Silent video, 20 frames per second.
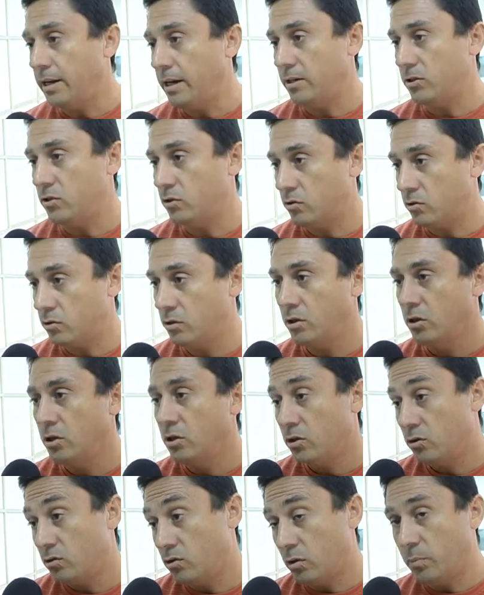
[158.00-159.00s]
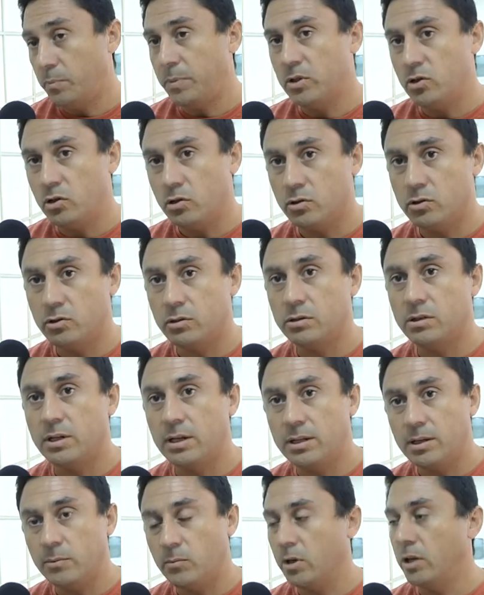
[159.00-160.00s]
casos sospechosos que
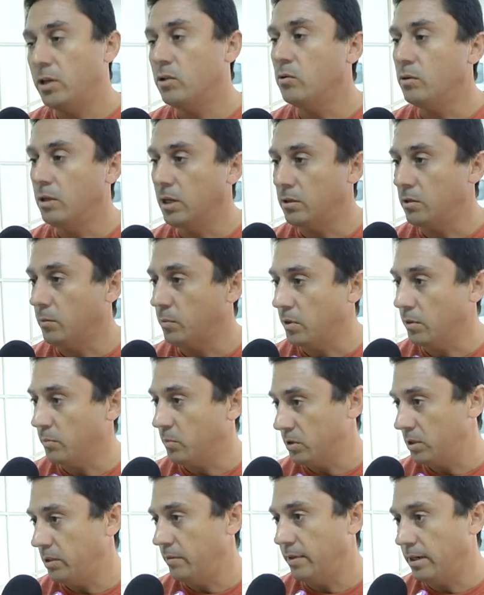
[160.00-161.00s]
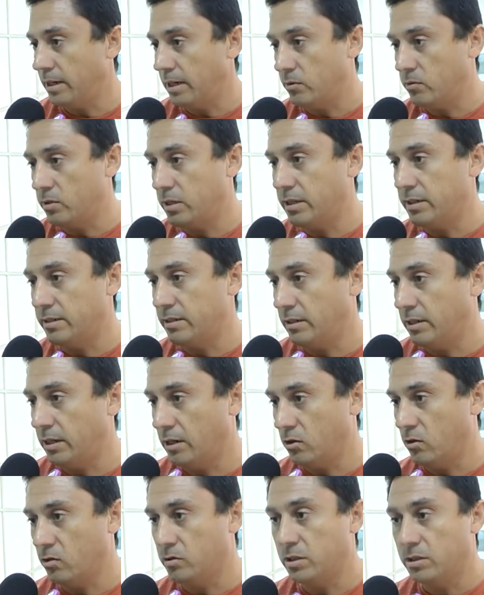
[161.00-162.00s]
estamos estudiando por posible causa de
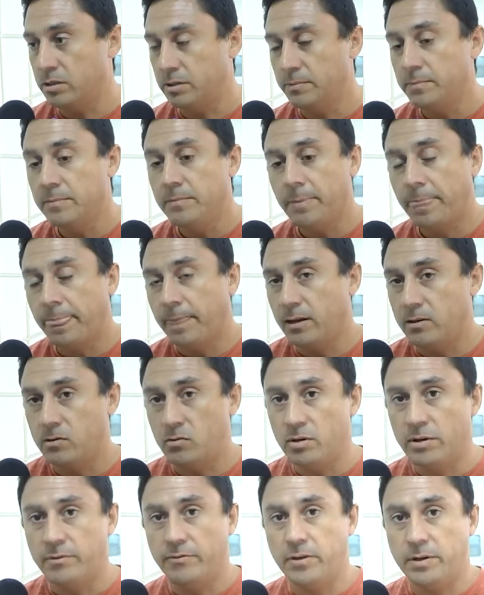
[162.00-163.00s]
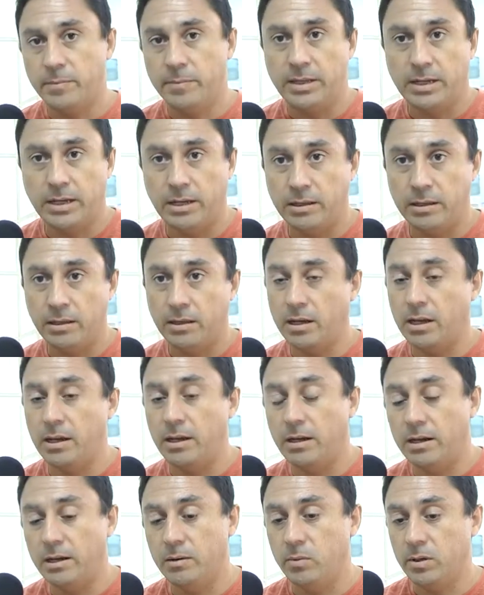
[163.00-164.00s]
citacosis. Es una enfermedad
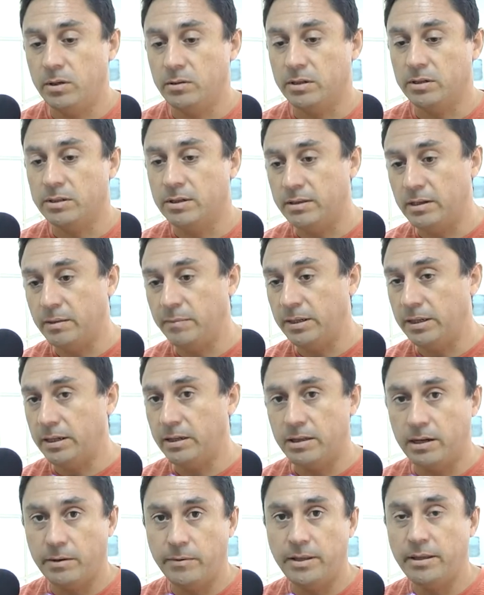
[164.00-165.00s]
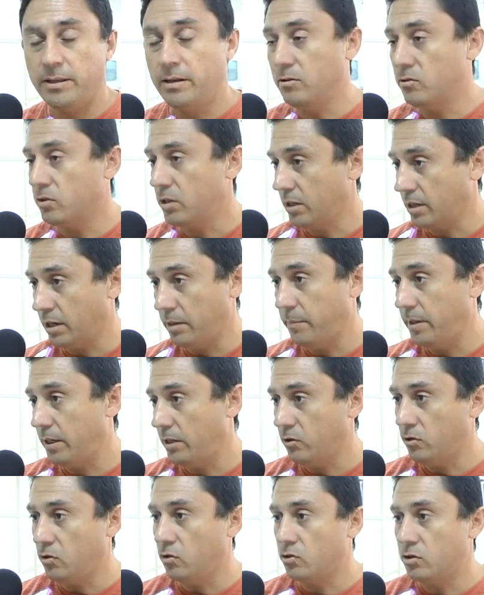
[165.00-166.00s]
eh, bueno, que se transmite a través de los
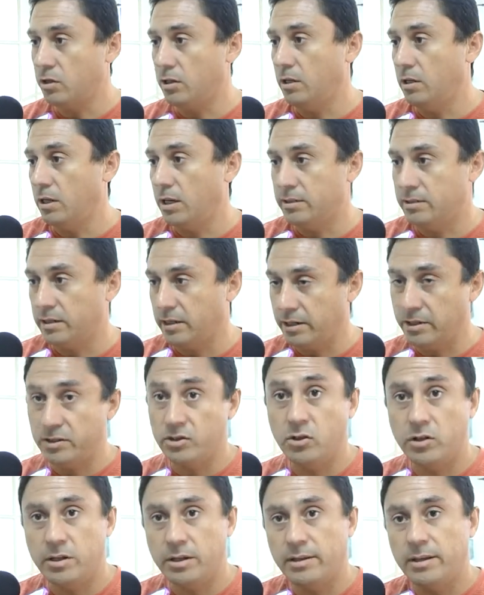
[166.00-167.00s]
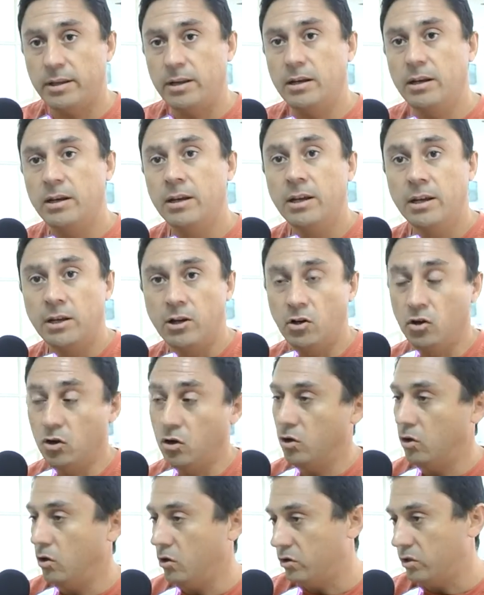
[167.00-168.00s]
excrementos y las secreciones de los
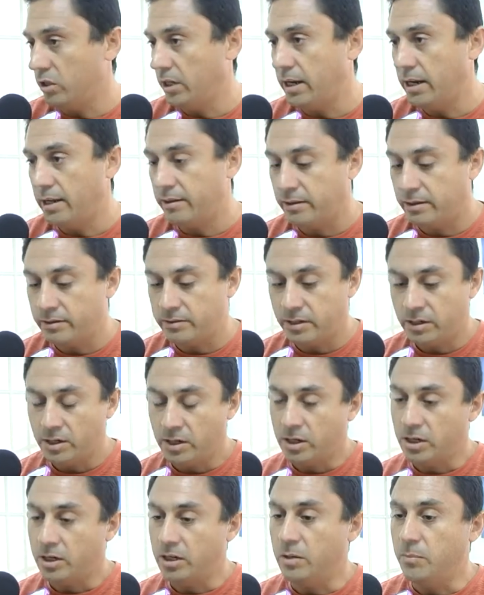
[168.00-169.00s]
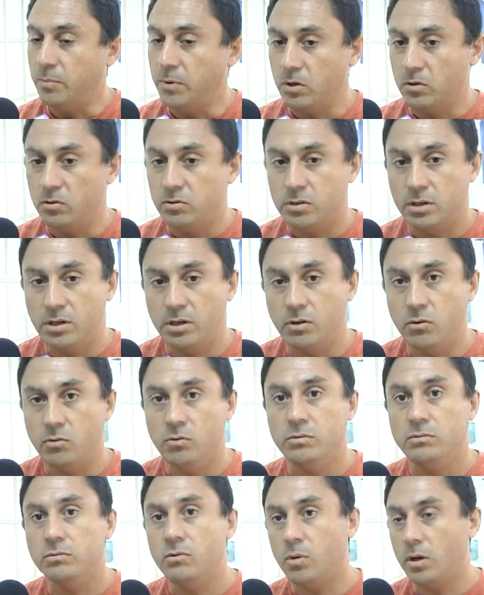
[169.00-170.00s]
loros y catas y produce
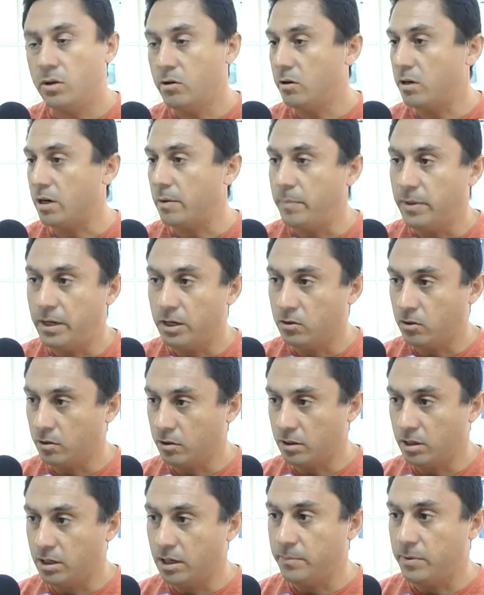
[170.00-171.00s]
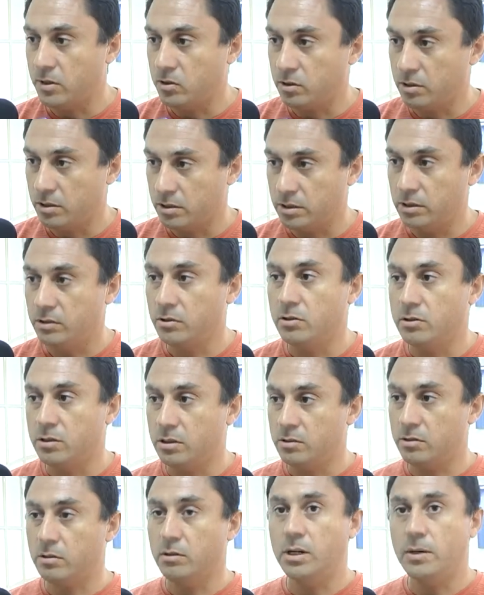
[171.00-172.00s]
un cuadro respiratorio en las personas.
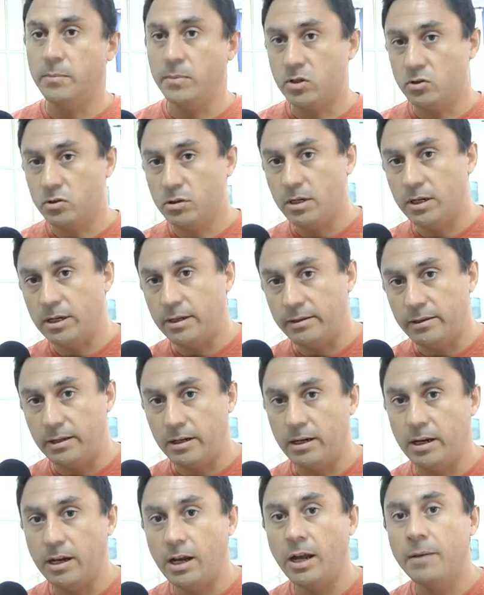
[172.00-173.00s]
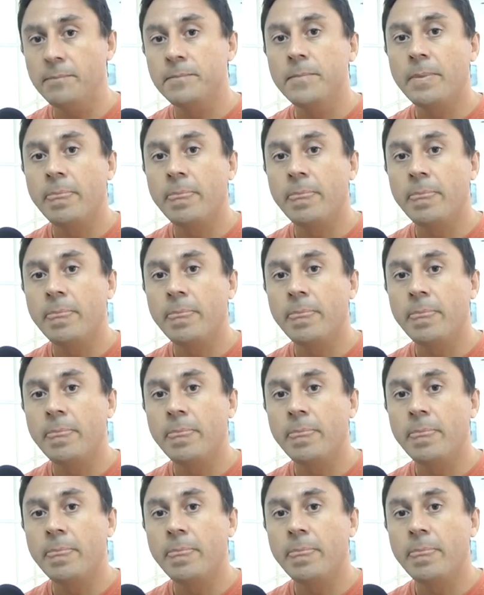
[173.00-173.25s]
Entonces, toda la persona que tenga